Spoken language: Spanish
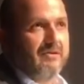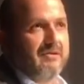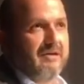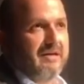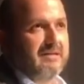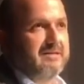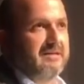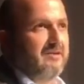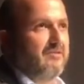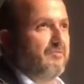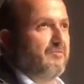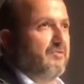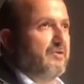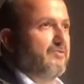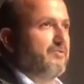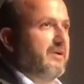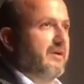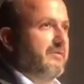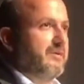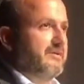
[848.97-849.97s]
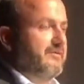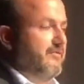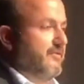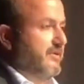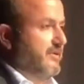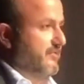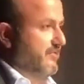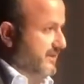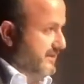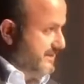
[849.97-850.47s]
así como alguna vez
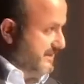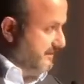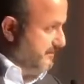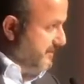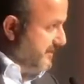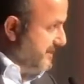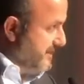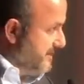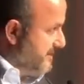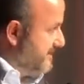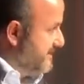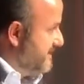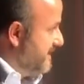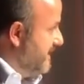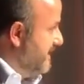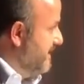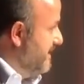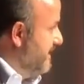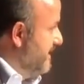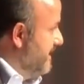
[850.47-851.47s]
fueron recipientes del,